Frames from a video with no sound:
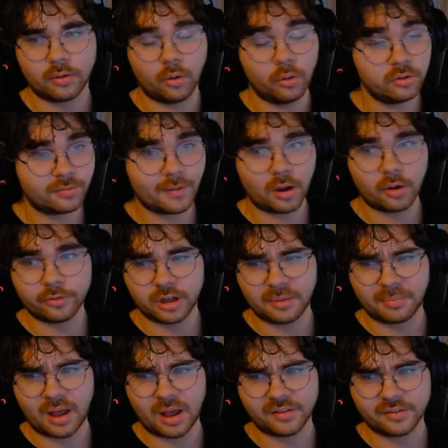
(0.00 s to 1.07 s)
Und zwar auf der
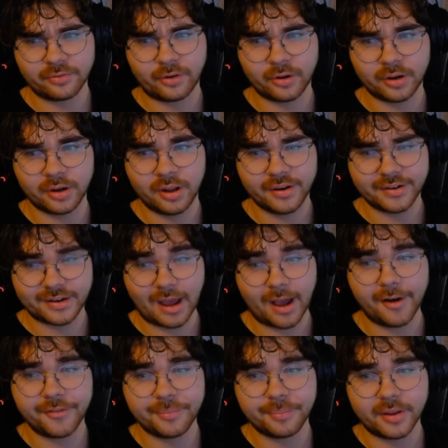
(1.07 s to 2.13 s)
Basis von
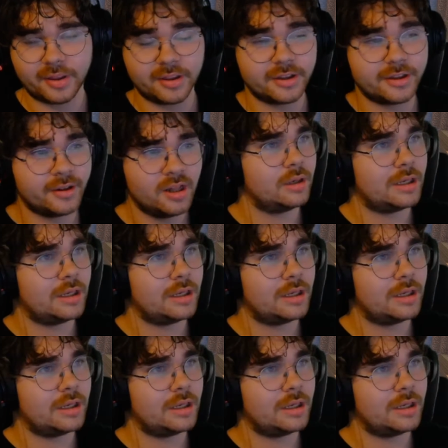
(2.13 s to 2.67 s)
Darth Pagel.